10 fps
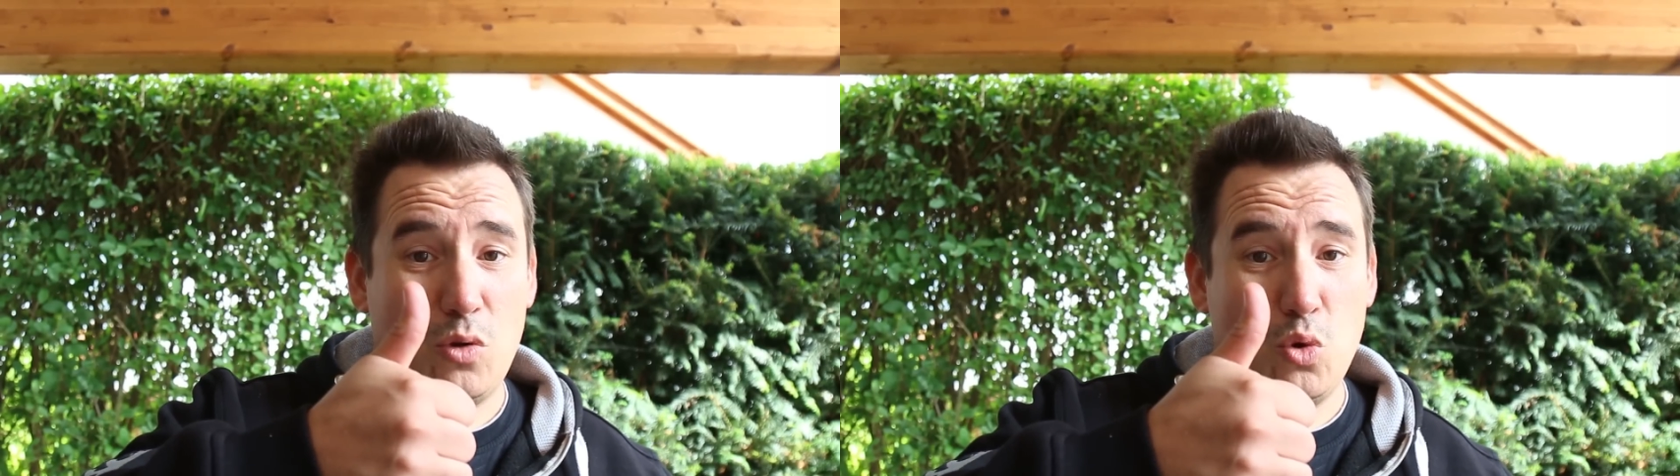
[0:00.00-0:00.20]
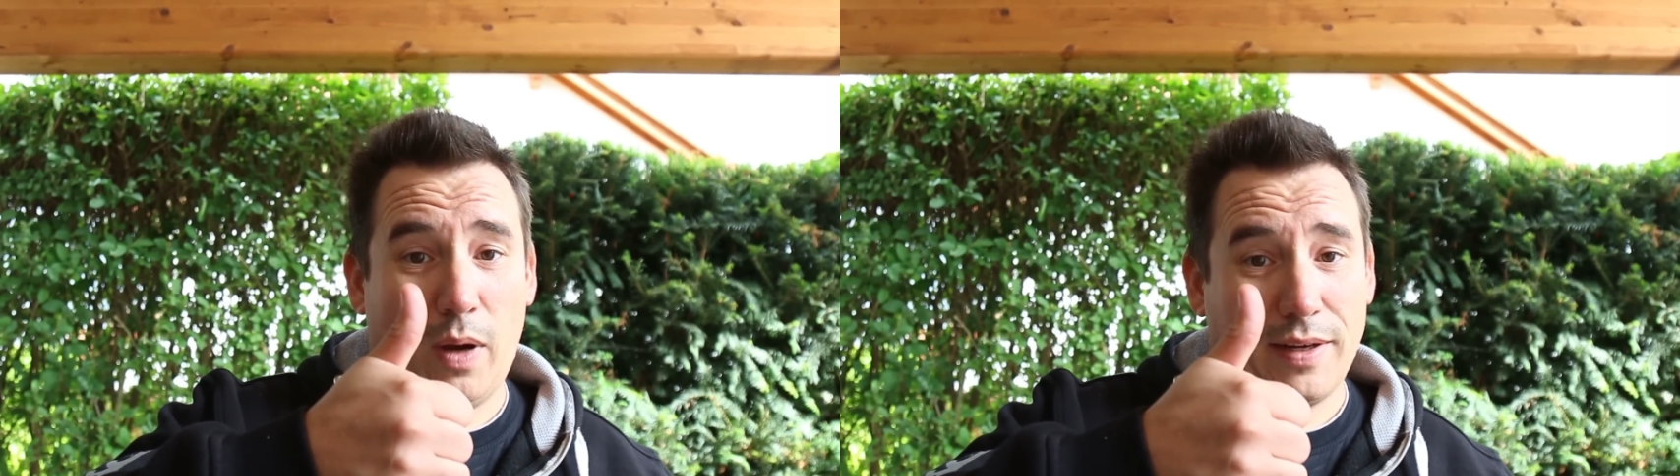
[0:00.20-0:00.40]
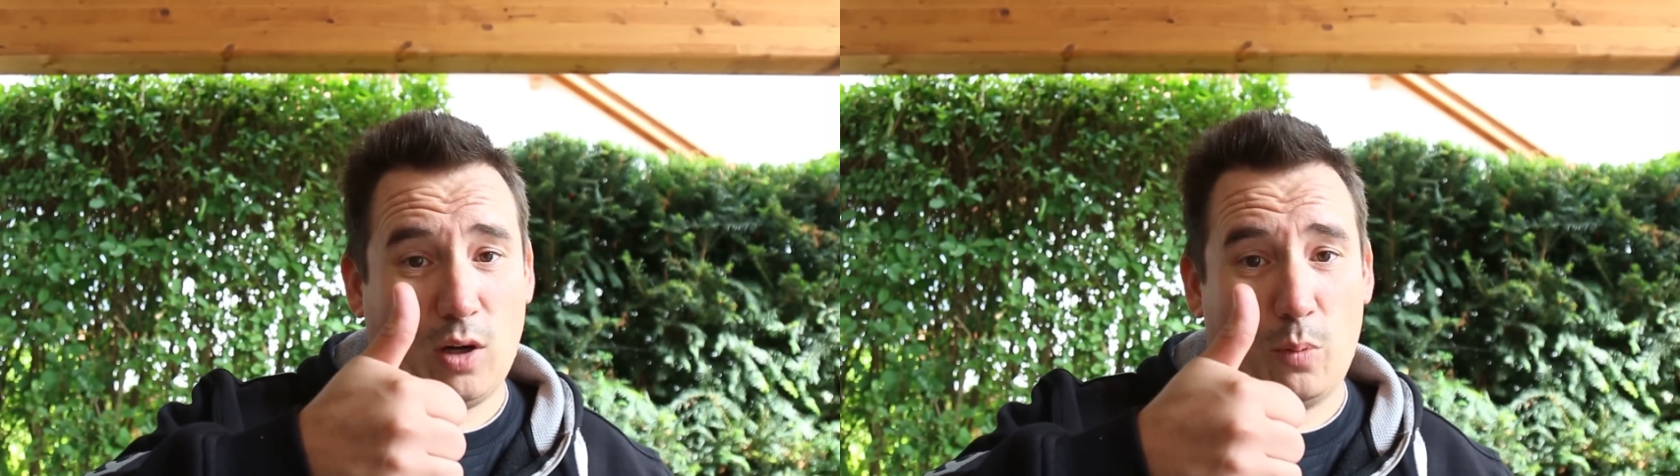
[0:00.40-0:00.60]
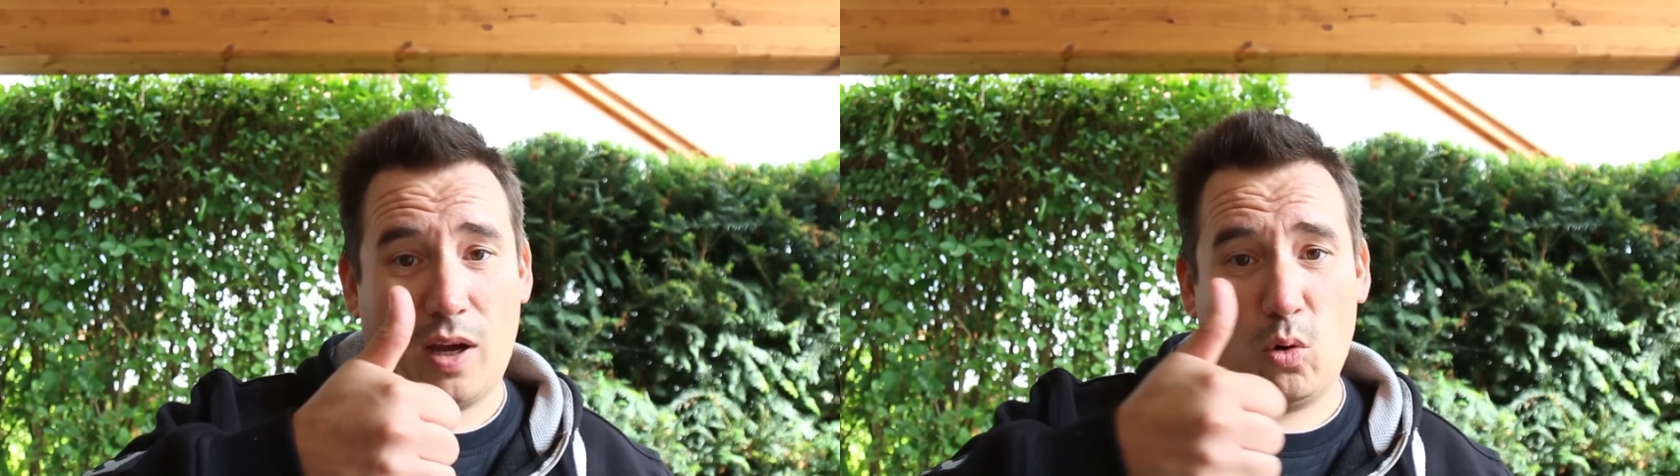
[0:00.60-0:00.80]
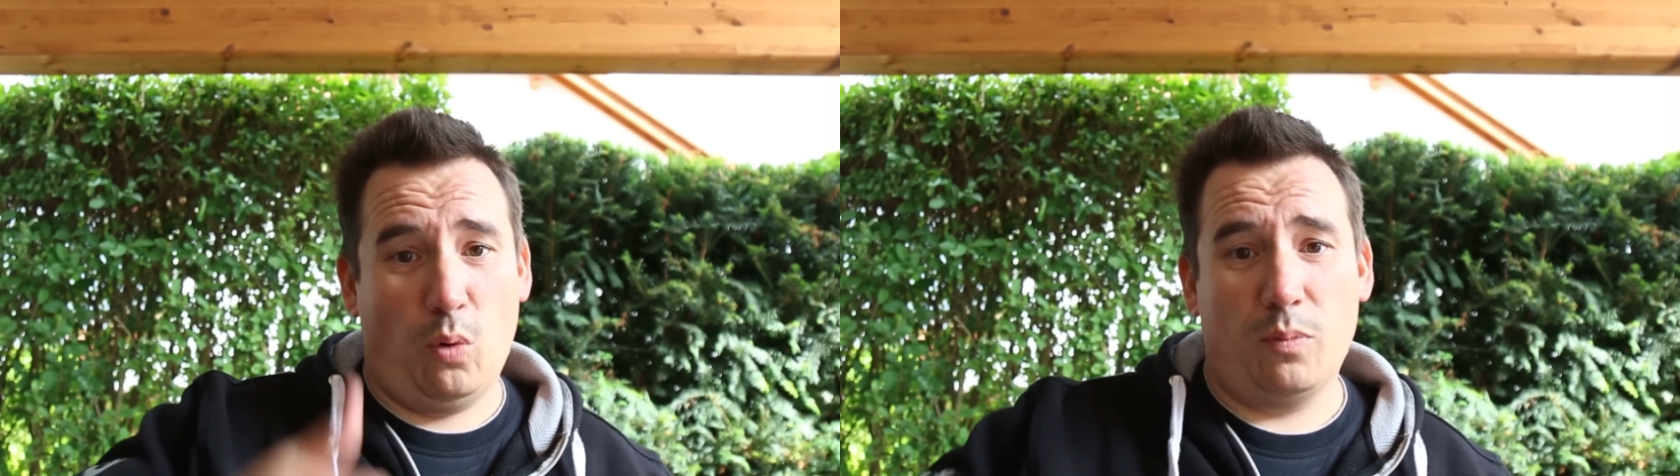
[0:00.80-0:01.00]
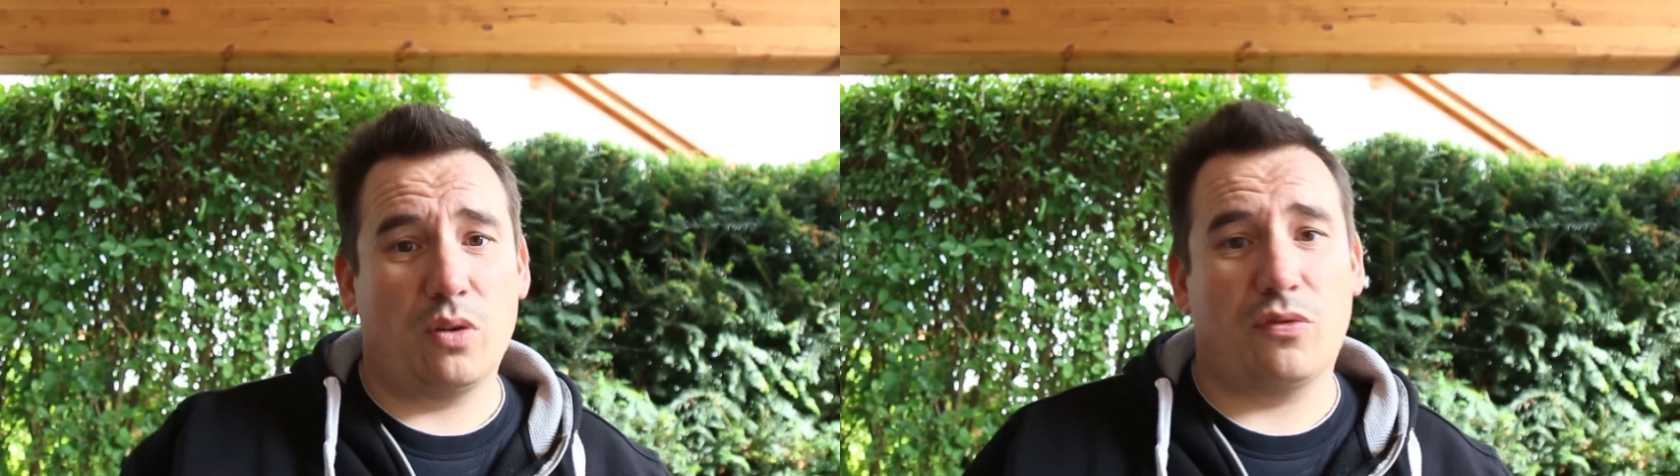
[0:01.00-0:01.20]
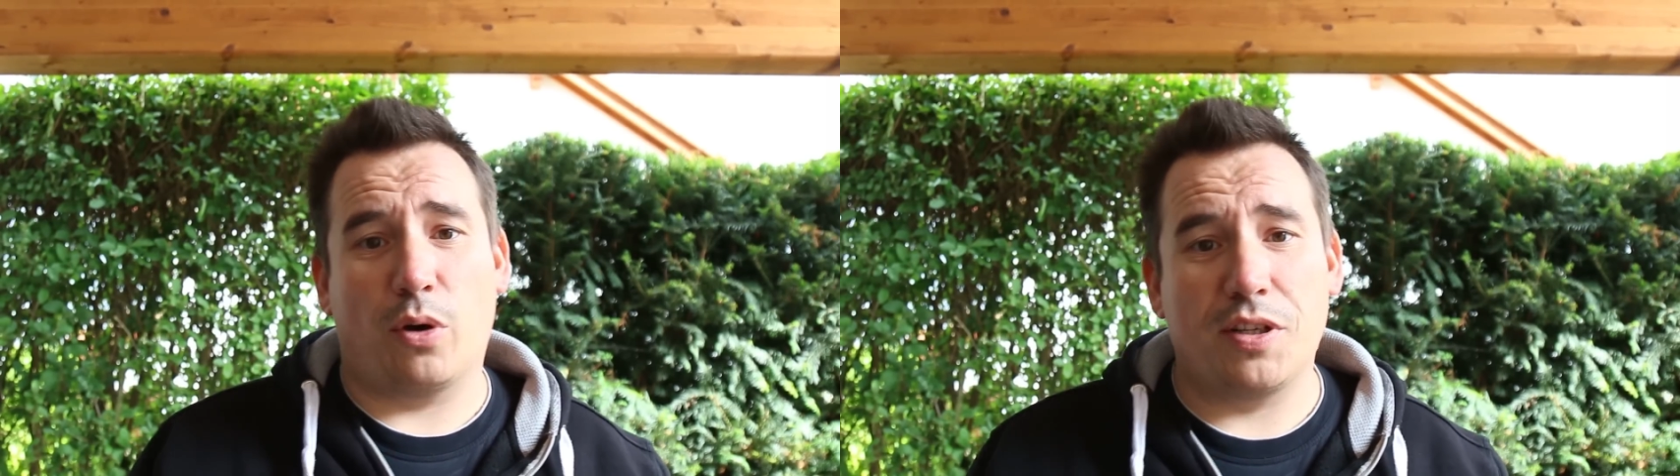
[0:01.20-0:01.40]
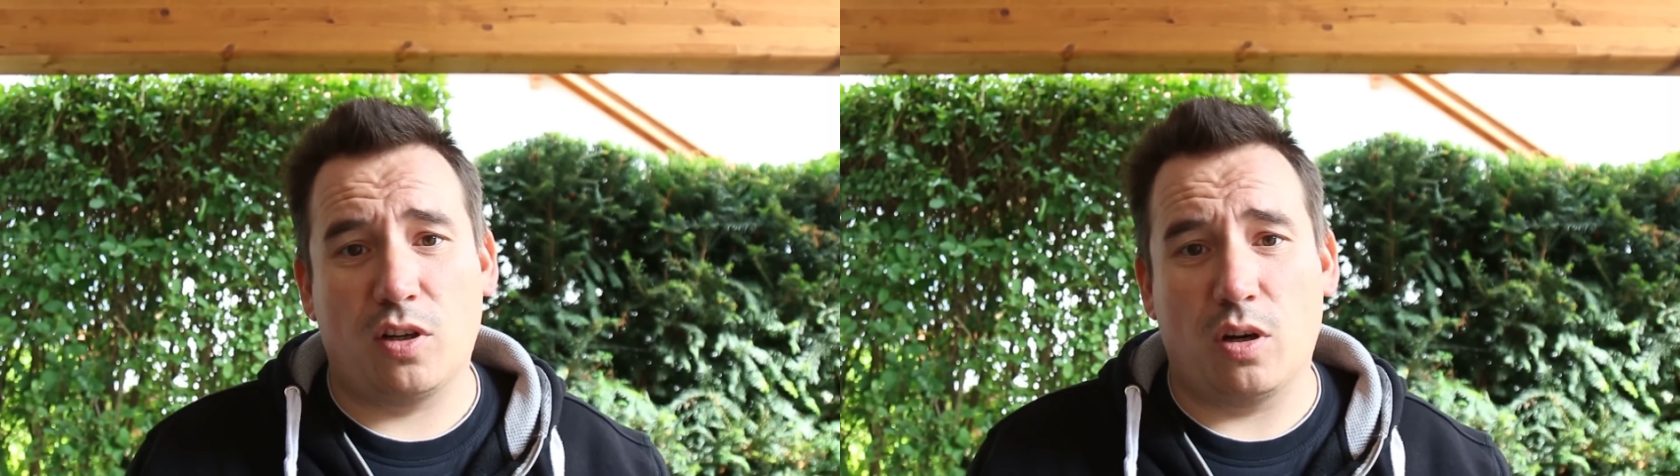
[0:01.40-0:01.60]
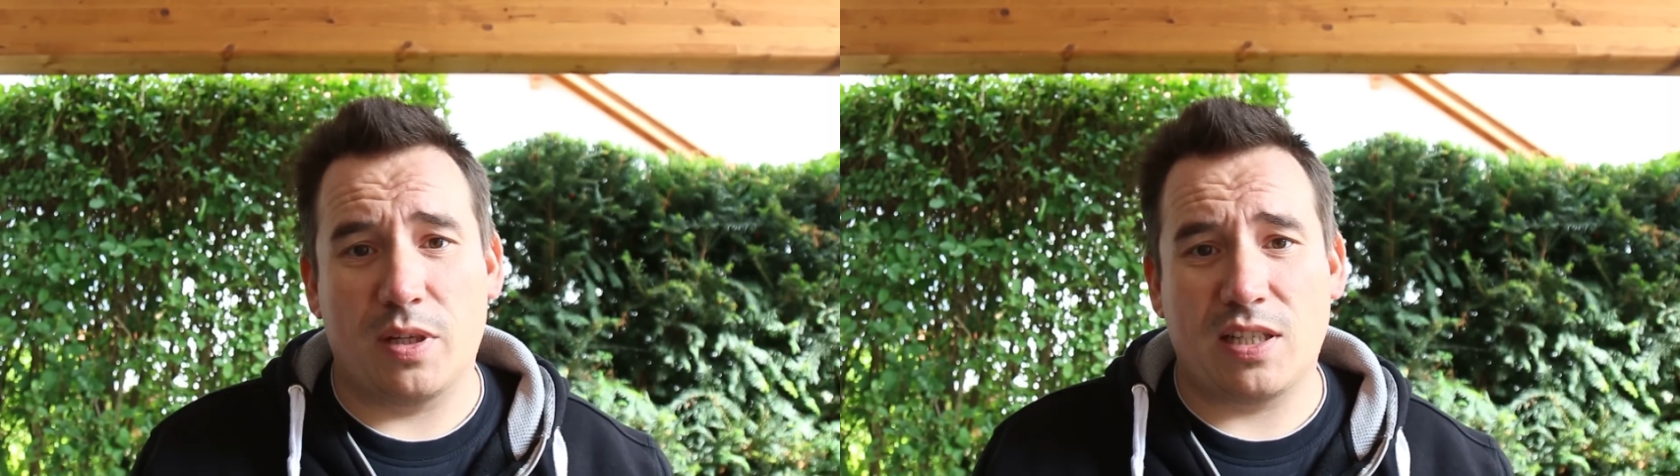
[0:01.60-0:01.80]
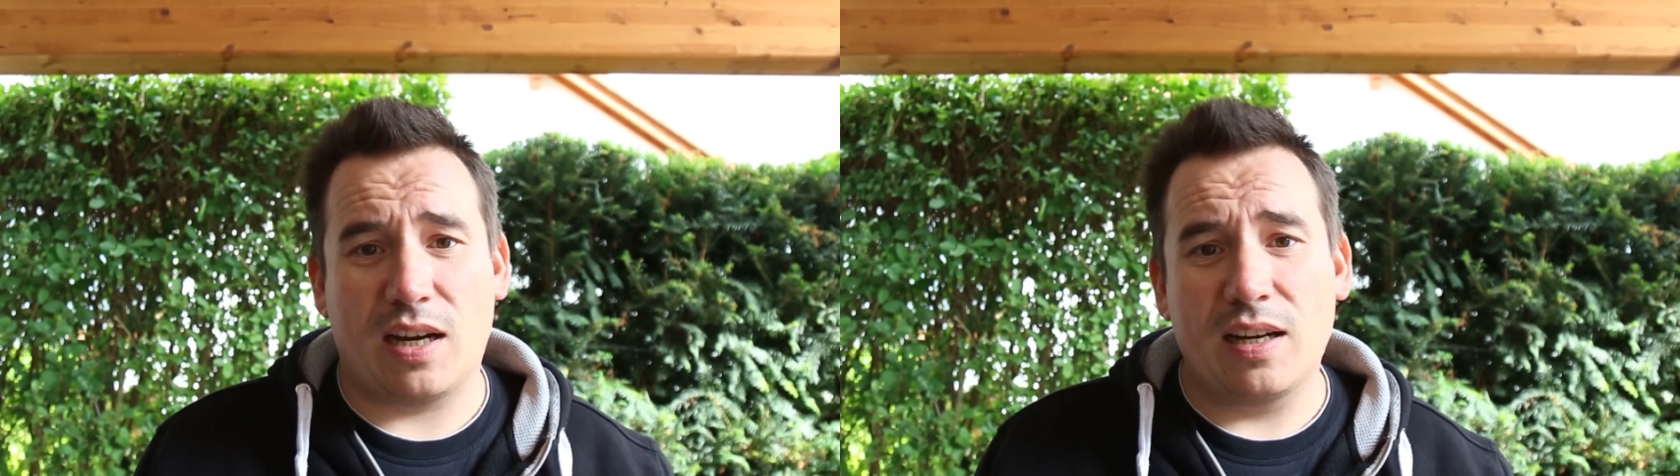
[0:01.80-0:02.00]
über einen Daumen nach oben und einen freundlichen
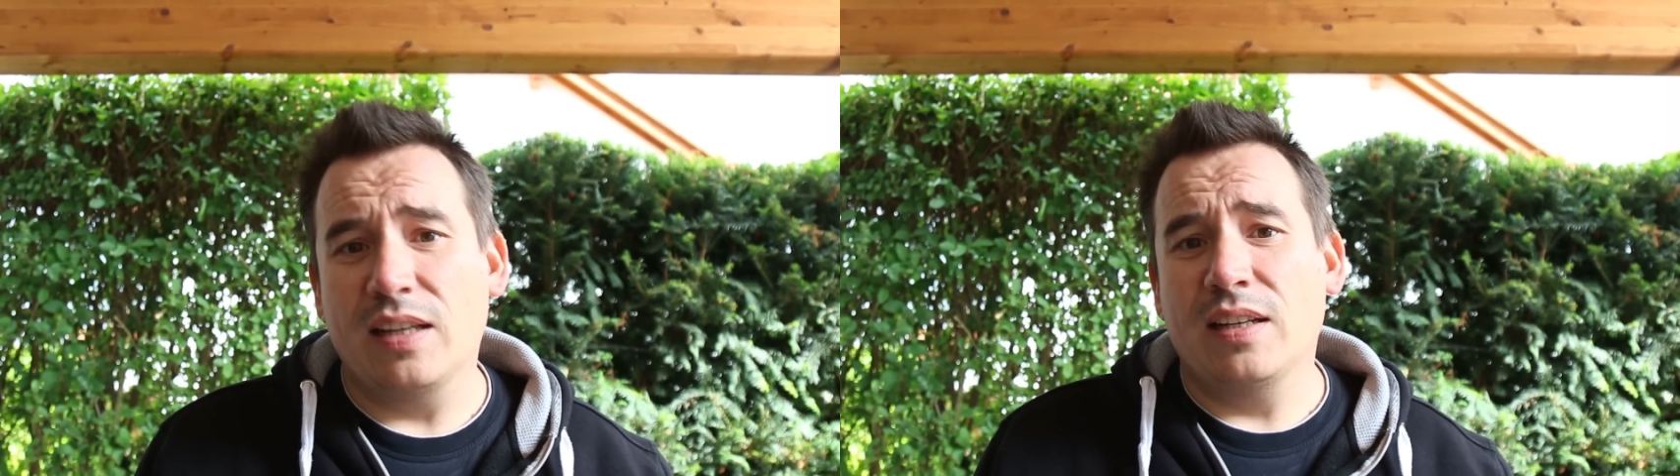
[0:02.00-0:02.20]
Kommentar.